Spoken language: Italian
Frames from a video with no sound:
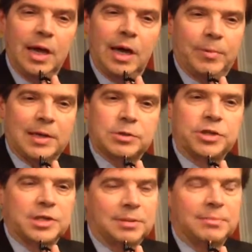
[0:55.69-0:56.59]
e questa
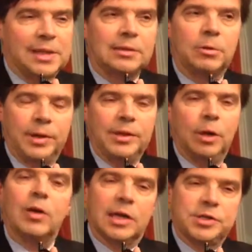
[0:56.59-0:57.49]
ci è sembrata quindi
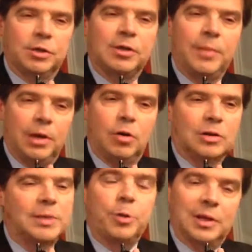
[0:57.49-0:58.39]
l'occasione
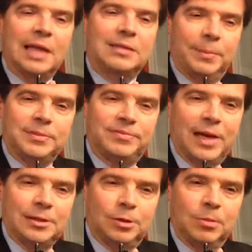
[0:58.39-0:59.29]
migliore e più adatta per
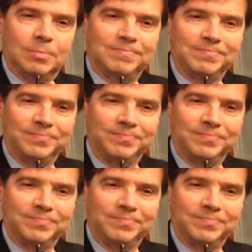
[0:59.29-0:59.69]
farlo.